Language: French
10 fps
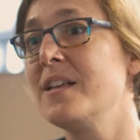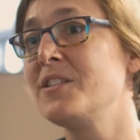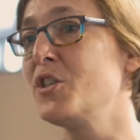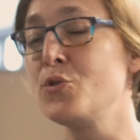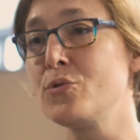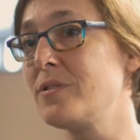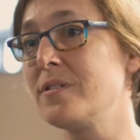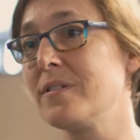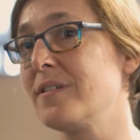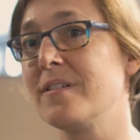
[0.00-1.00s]
C'est juste
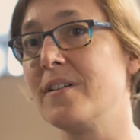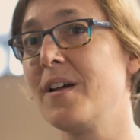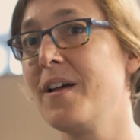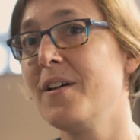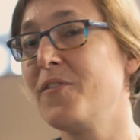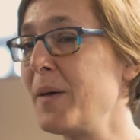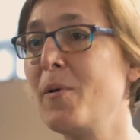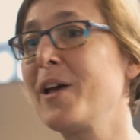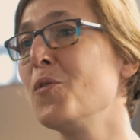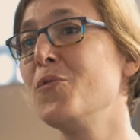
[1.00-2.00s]
euh, vraiment
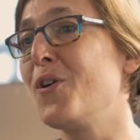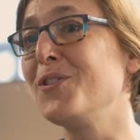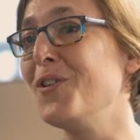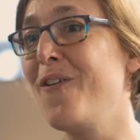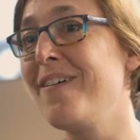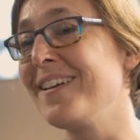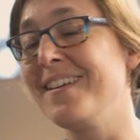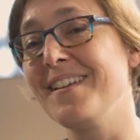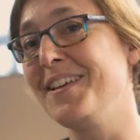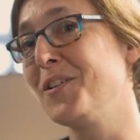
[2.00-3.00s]
réconfortant
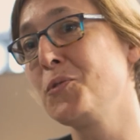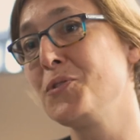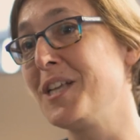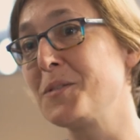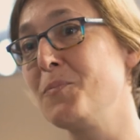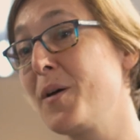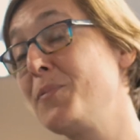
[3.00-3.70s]
et, enthousiasmant.